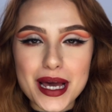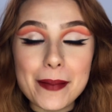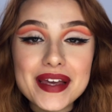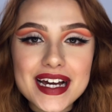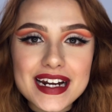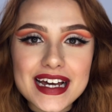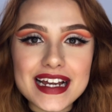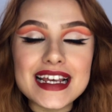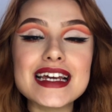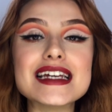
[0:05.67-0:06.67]
a mi
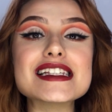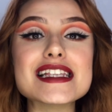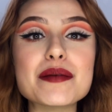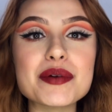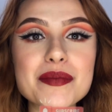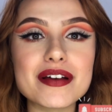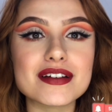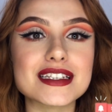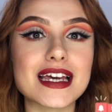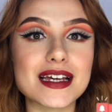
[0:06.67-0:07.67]
canal y si es la primera
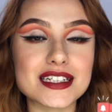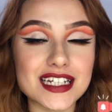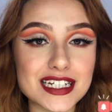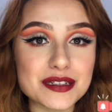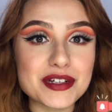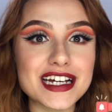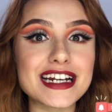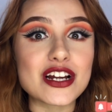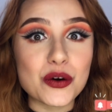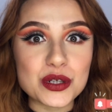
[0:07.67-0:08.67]
vez que llegas a mi
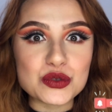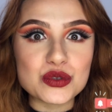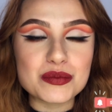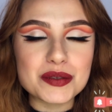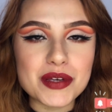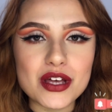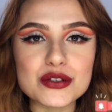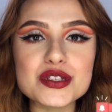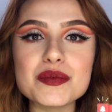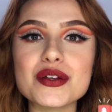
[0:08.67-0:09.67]
canal o ves uno de mis
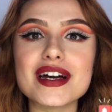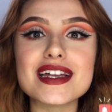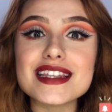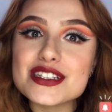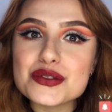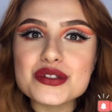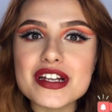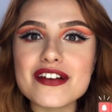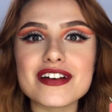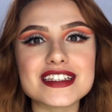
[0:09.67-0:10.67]
videos te invito a que te
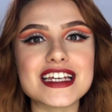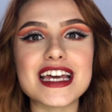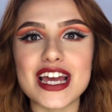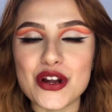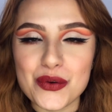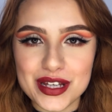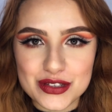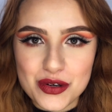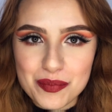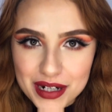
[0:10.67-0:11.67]
suscribas y que lo
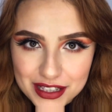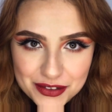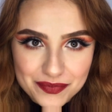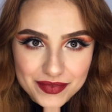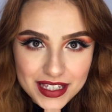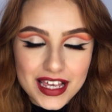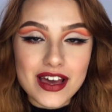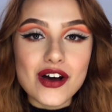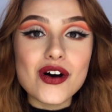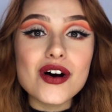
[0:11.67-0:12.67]
veas completo.
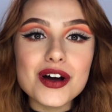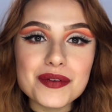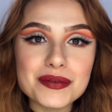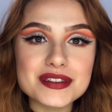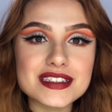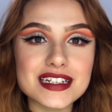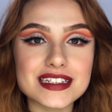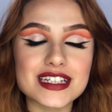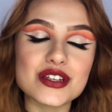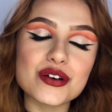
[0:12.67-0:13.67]
Hoy vamos a estar
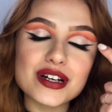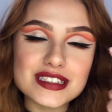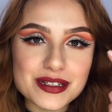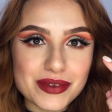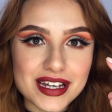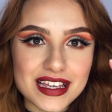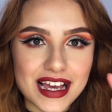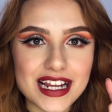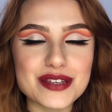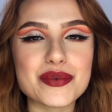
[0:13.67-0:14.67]
haciendo este
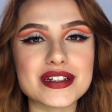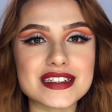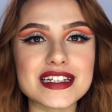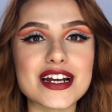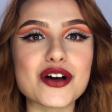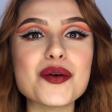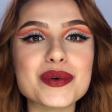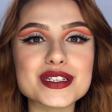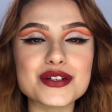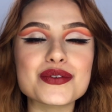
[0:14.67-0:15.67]
maquillaje, les voy a enseñar cómo
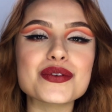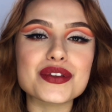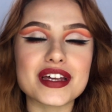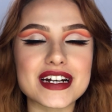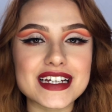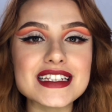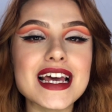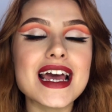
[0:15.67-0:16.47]
hacer un cut crease